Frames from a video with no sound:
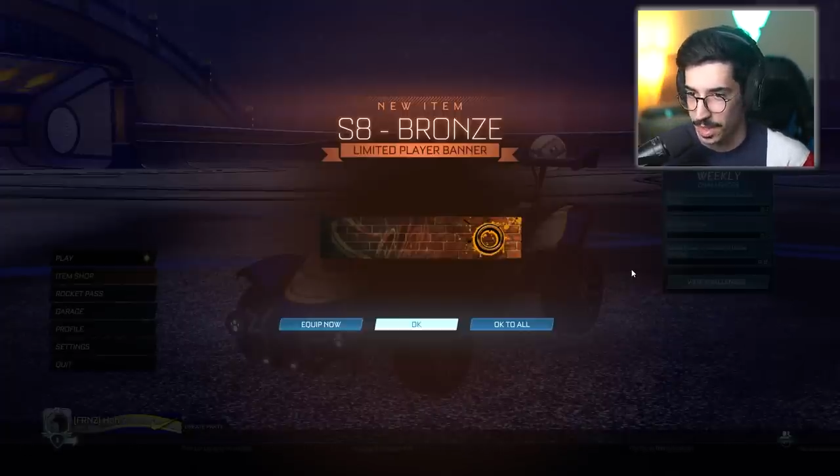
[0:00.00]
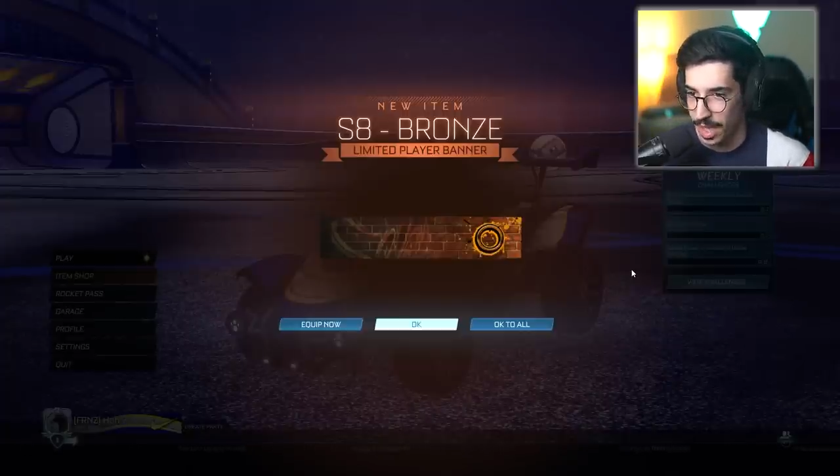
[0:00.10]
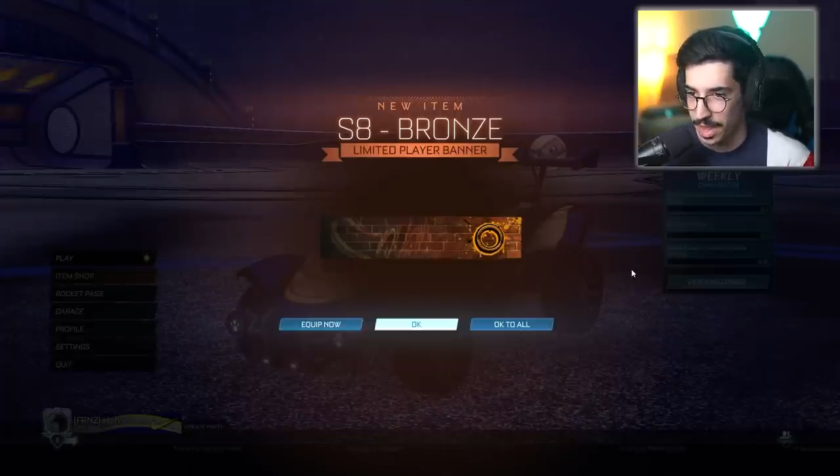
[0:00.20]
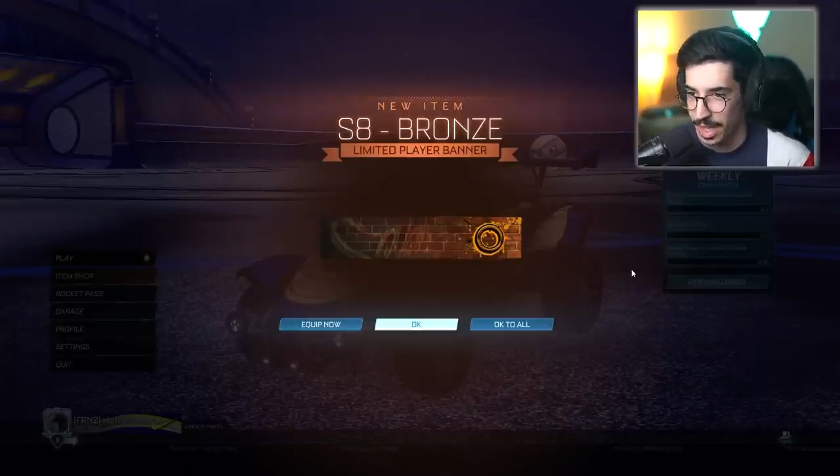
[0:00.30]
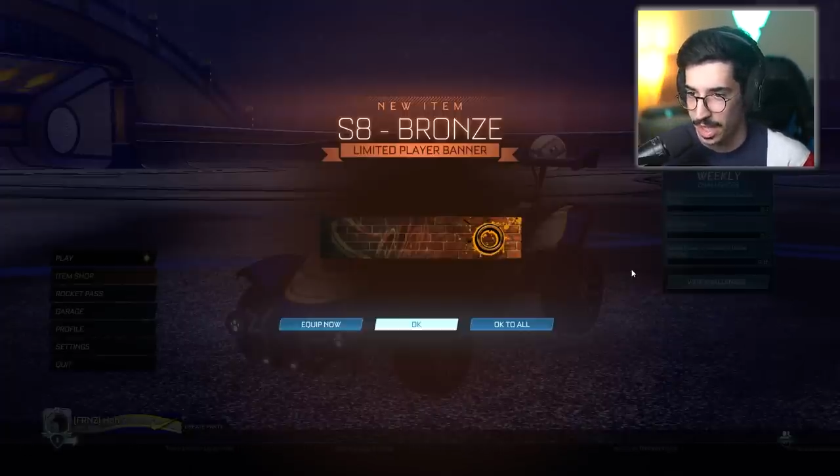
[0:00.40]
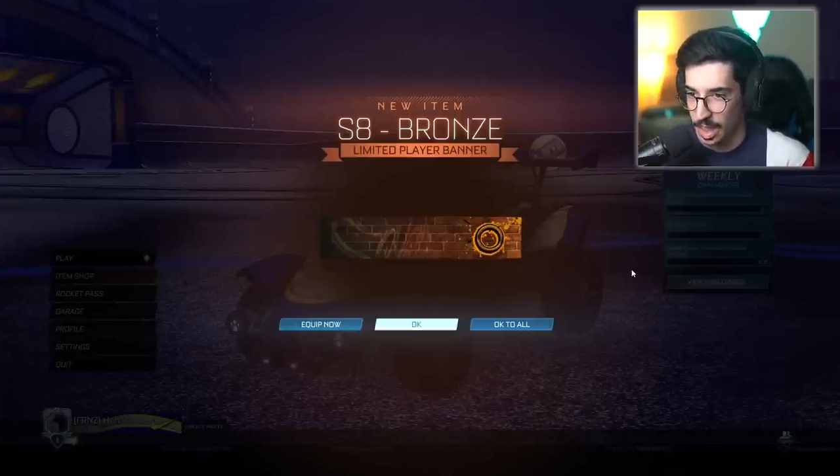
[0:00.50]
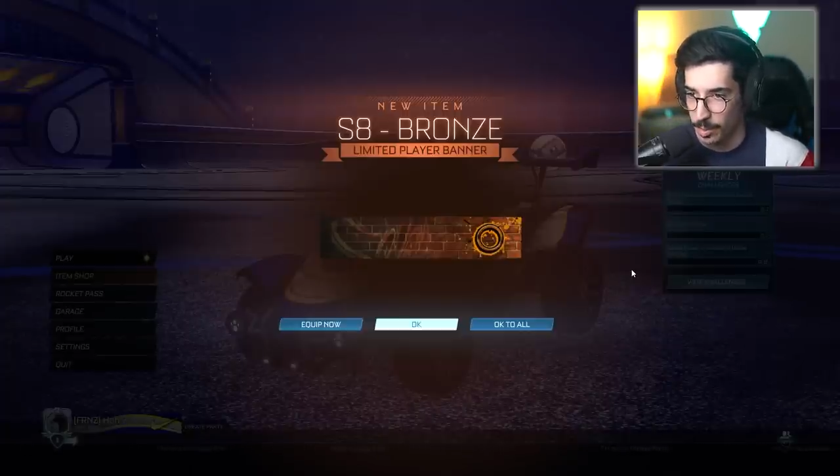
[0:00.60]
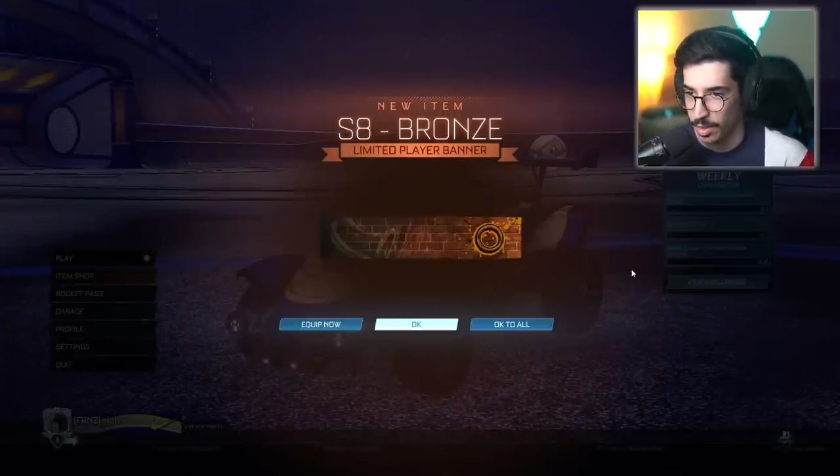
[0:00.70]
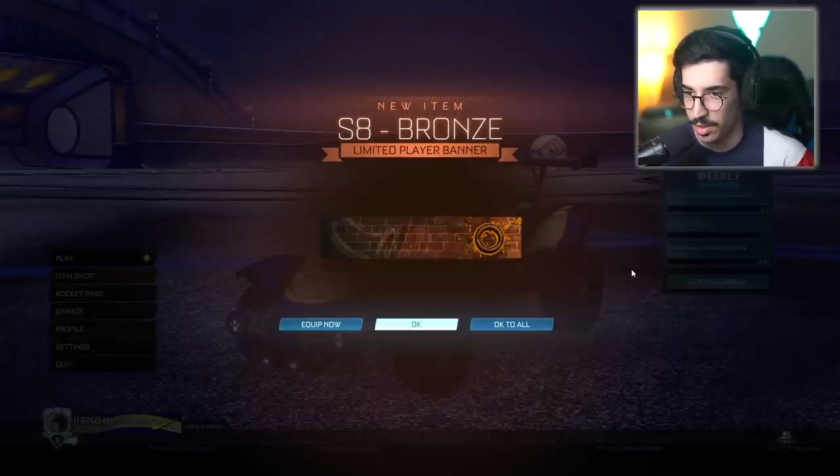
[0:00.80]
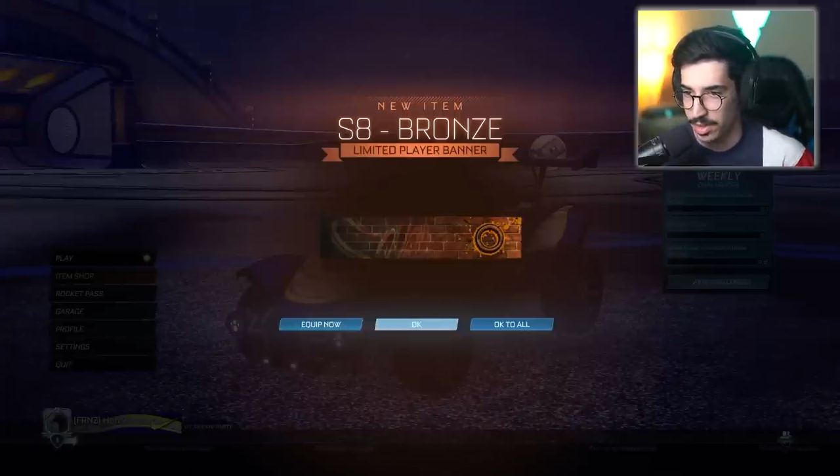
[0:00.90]
هذا حق
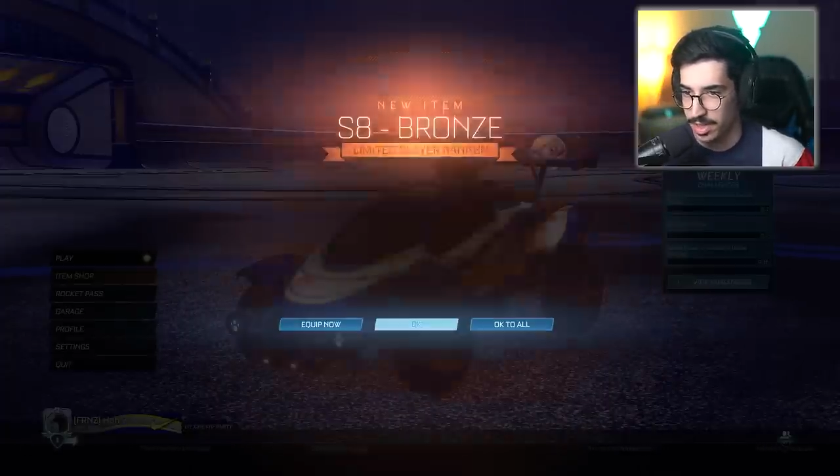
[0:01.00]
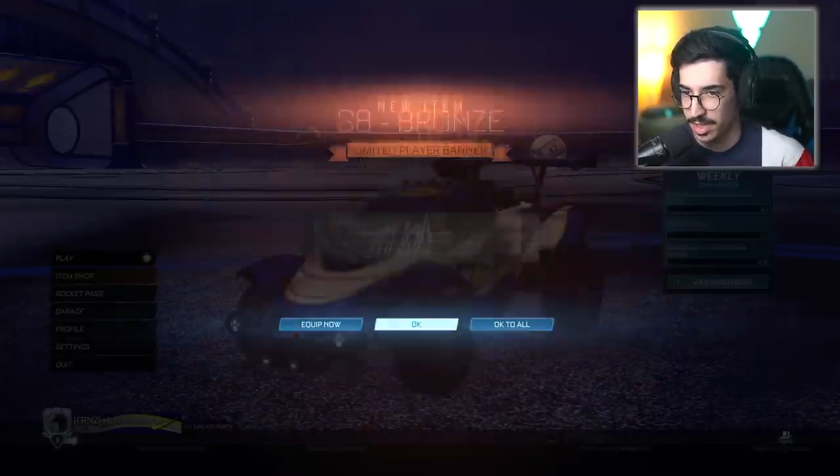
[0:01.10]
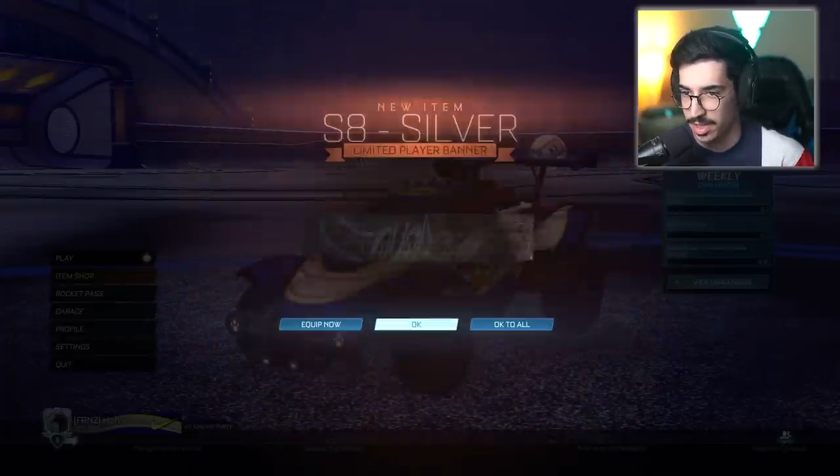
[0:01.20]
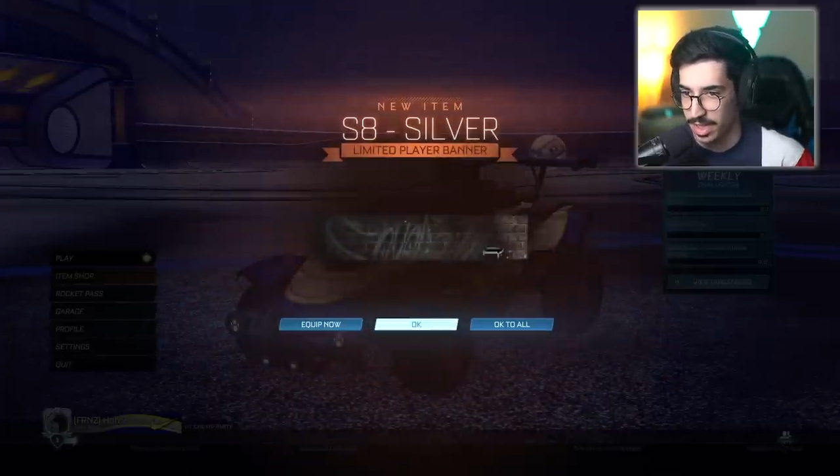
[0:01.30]
البرونز سيزن